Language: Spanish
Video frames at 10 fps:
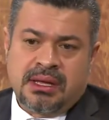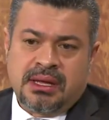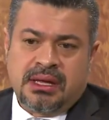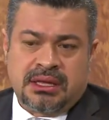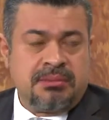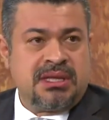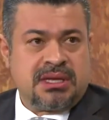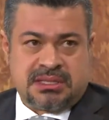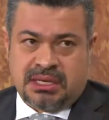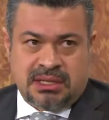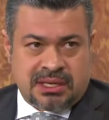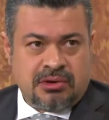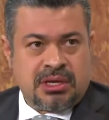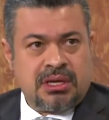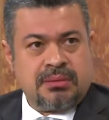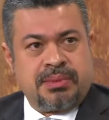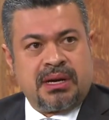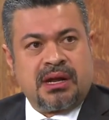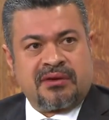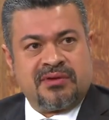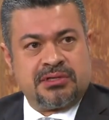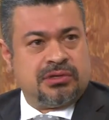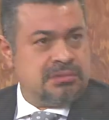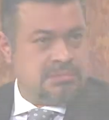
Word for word: El tema interesante, creo que para la reflexión